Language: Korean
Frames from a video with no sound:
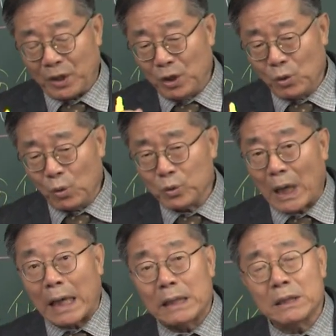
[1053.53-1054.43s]

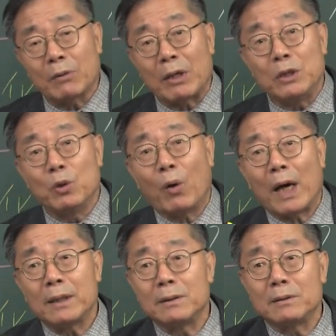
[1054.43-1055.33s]
이용당하는 자와
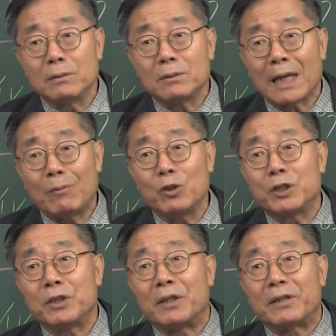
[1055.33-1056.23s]
이용하는 사물이
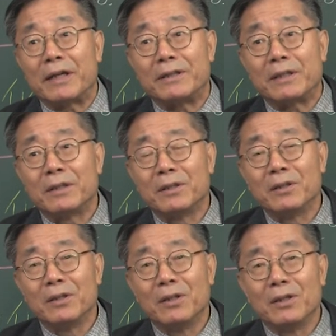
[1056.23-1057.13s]
있어야 될 거 아니야
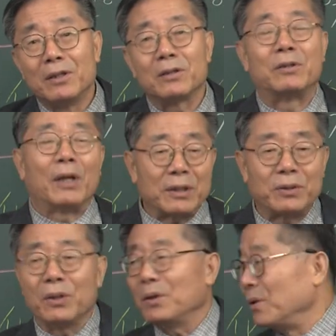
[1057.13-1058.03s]

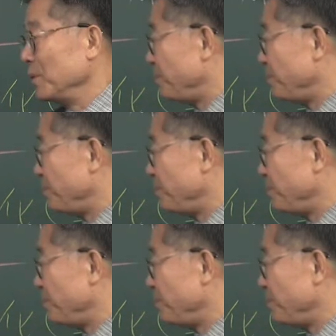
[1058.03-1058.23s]
그래서